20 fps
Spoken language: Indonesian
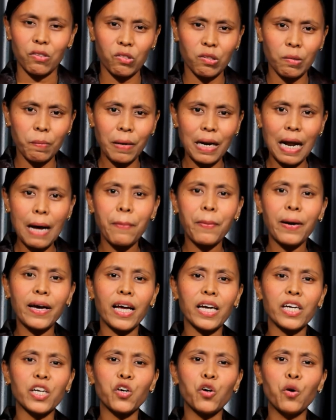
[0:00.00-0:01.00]
seberapa
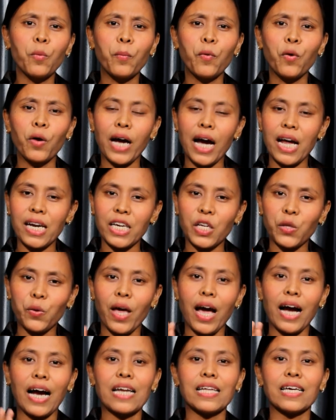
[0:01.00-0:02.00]
yang dikumpulkan itu
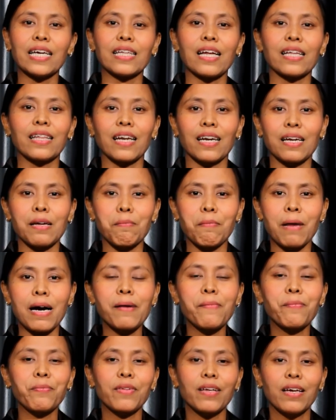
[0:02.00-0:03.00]
yang akan kita
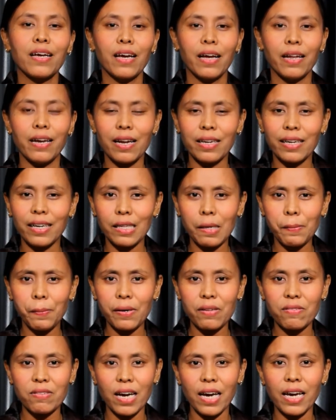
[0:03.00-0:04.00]
terima dan kita
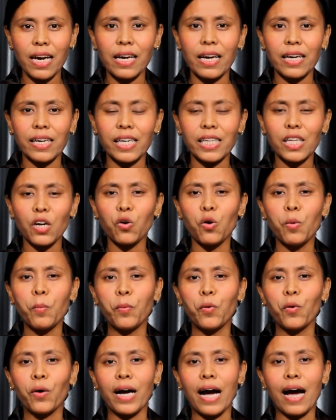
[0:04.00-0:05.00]
percaya yang kita
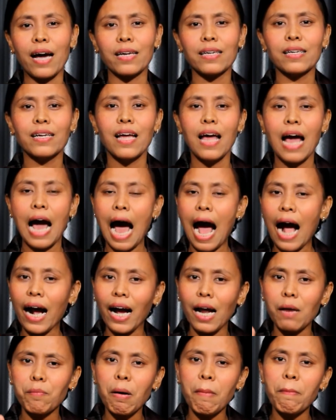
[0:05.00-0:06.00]
kumpulkan
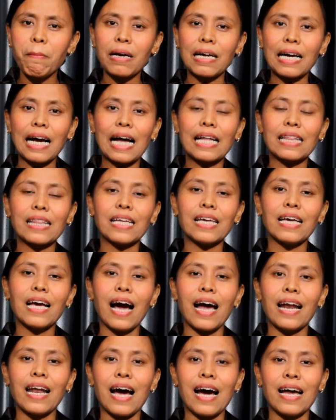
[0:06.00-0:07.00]
akan memberkati
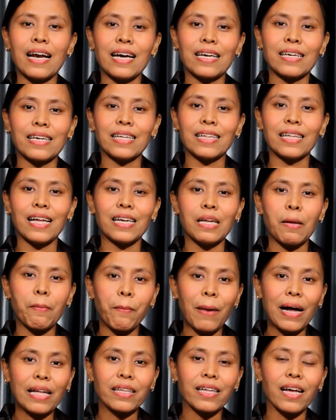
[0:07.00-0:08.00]
anak-anak kita di
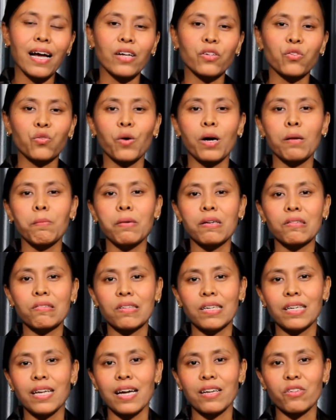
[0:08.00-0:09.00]
Panti Asuhan
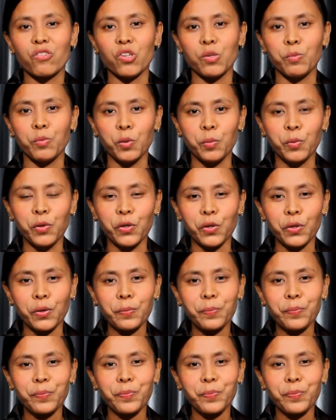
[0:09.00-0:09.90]
Bersinar Cibubur.